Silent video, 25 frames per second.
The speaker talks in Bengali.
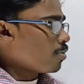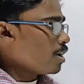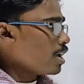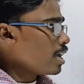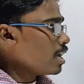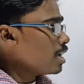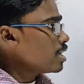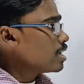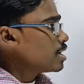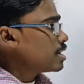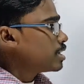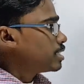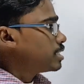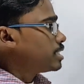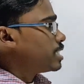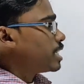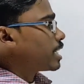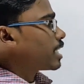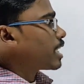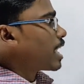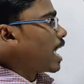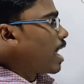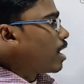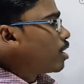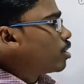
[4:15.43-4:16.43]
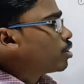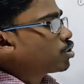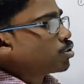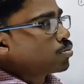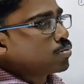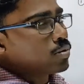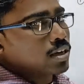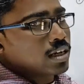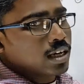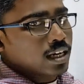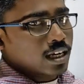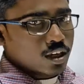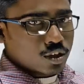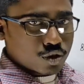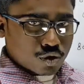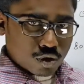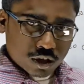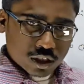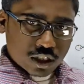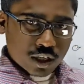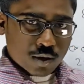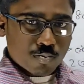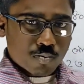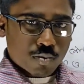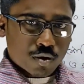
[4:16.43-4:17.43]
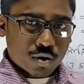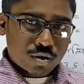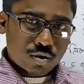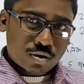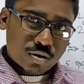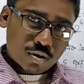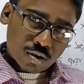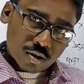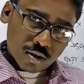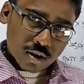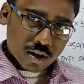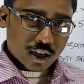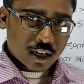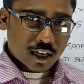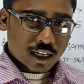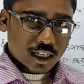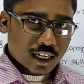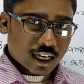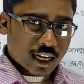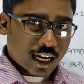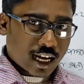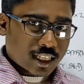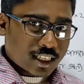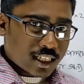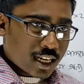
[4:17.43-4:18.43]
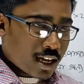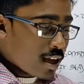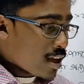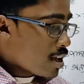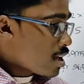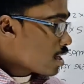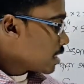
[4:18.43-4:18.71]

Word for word: হবে যে কেন তুমি এটাকে সসীম বলছো ঠিক আছে